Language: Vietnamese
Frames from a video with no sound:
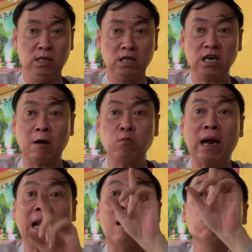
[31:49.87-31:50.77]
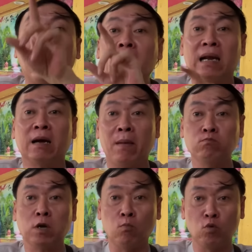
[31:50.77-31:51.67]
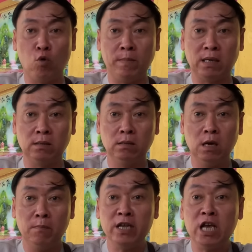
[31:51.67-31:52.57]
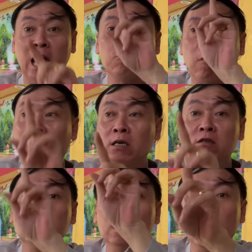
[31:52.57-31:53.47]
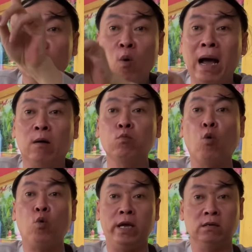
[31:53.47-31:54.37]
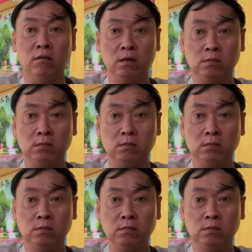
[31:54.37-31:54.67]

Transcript: chứ không phải là ông phật là cái bóng tùng của mình bởi vì ông phật chưa lớn qua ông của quyền được